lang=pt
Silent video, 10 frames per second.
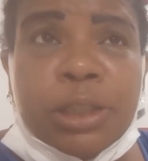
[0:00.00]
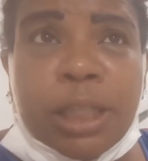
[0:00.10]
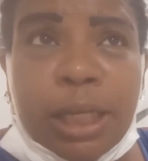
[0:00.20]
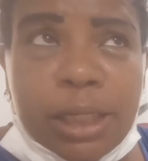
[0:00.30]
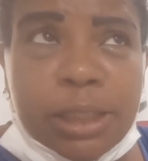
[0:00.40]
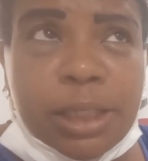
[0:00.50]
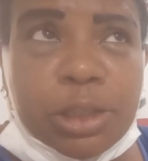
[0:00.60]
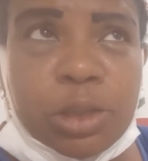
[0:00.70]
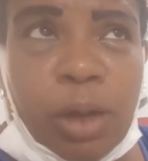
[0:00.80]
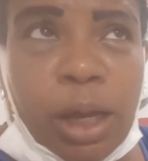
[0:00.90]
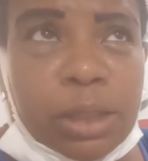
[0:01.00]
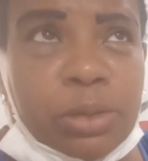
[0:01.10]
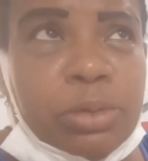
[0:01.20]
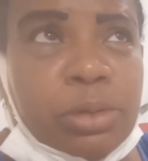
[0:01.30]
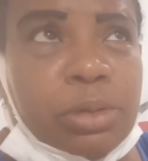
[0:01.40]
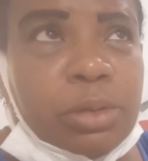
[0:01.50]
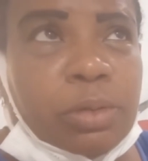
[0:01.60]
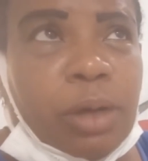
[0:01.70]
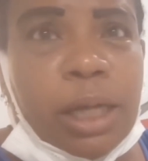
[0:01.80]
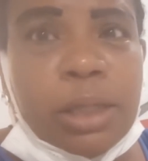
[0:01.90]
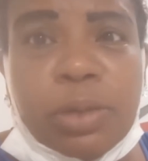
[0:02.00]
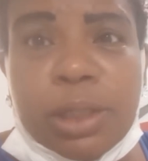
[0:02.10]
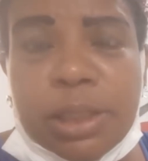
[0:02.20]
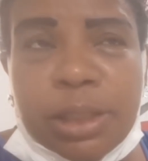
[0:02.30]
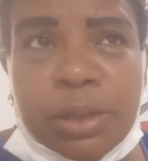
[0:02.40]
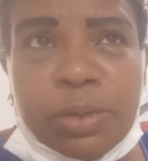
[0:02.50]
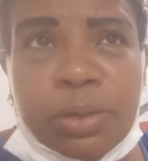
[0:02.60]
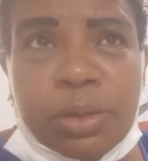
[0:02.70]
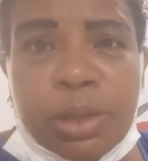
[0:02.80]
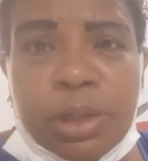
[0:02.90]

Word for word: três às quatro, quatro às cinco